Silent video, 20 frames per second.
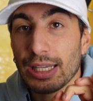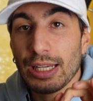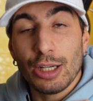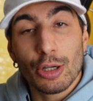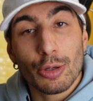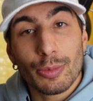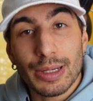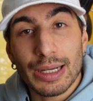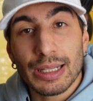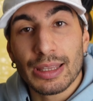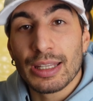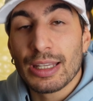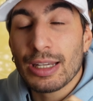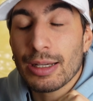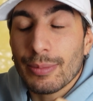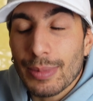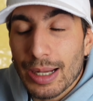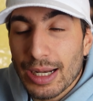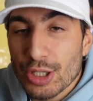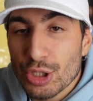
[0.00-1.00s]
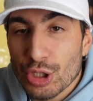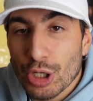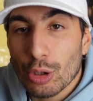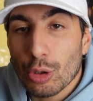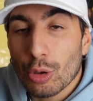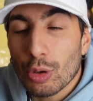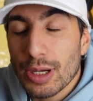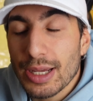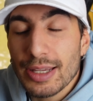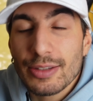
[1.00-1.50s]
i leopardini
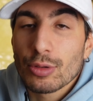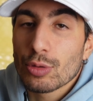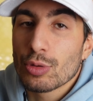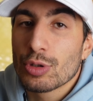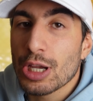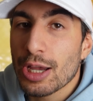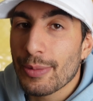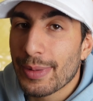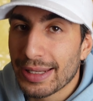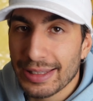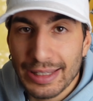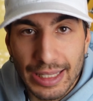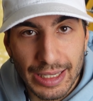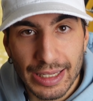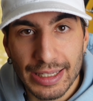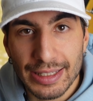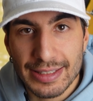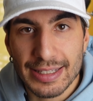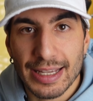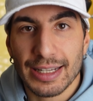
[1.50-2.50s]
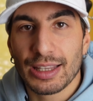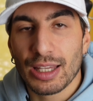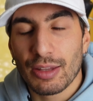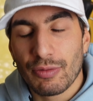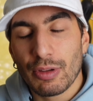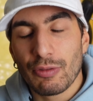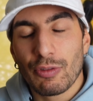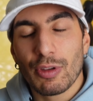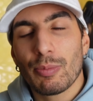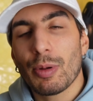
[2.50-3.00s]
mangiano esclusivamente insetti
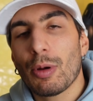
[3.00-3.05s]
vivi,